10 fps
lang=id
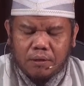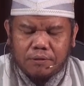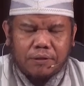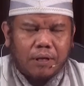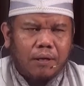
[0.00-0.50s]

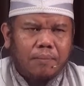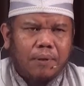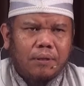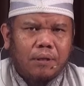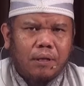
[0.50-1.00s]

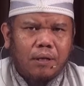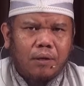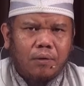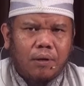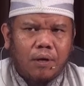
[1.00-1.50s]
Sahabat
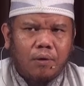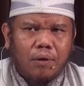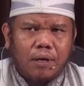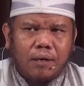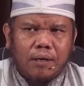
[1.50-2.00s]
adalah
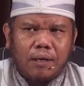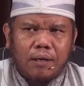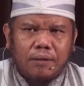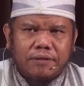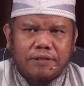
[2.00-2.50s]
orang-orang
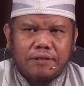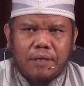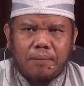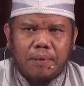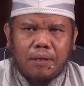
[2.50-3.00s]
yang
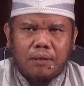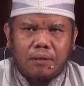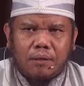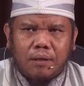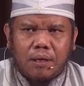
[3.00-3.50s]

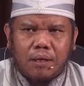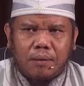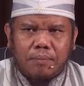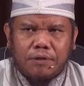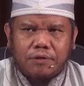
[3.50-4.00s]
sezaman
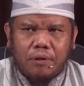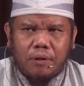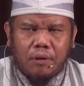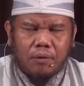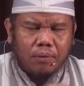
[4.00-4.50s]
dengan Nabi
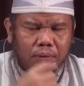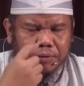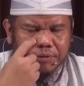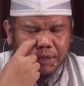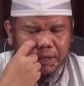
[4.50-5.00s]
Shallallahu
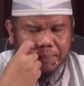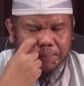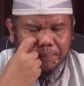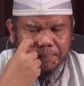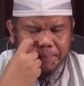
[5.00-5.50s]
Alaihi Wasallam